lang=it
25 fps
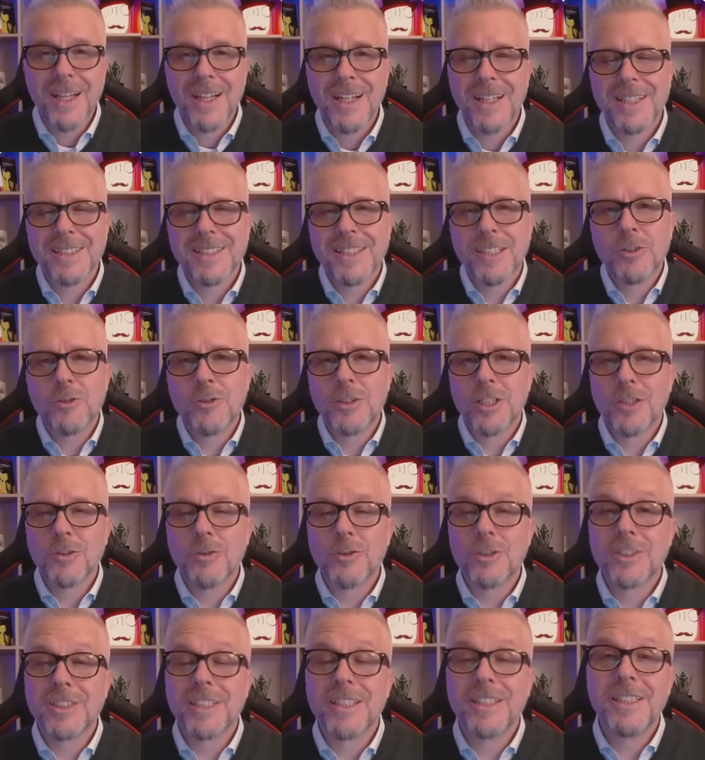La seconda
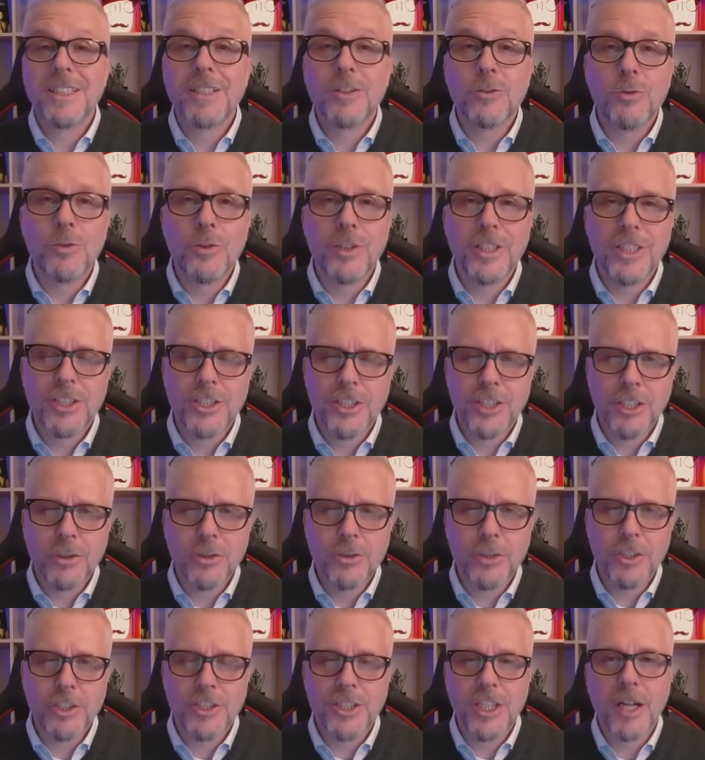cosa di cui ci
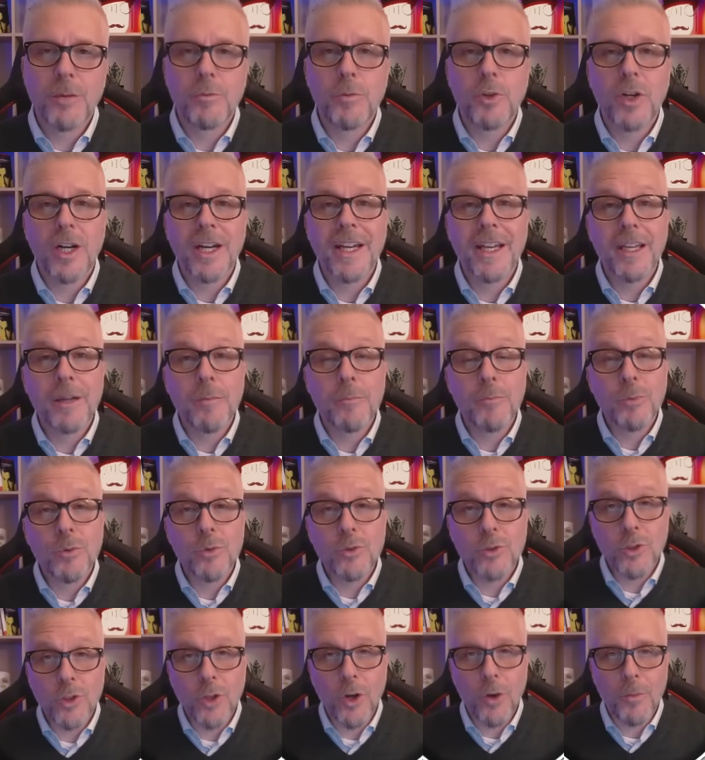accorgiamo è che
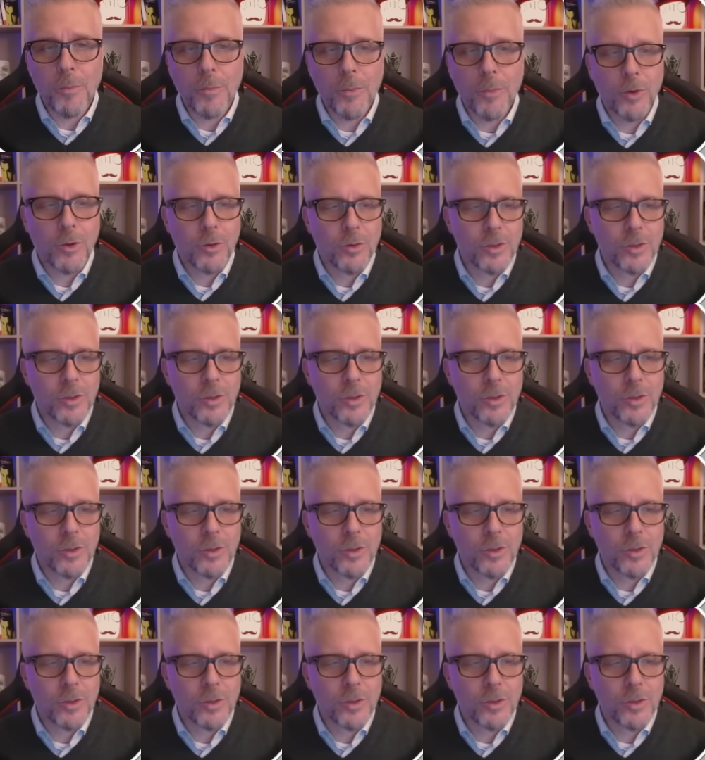purtroppo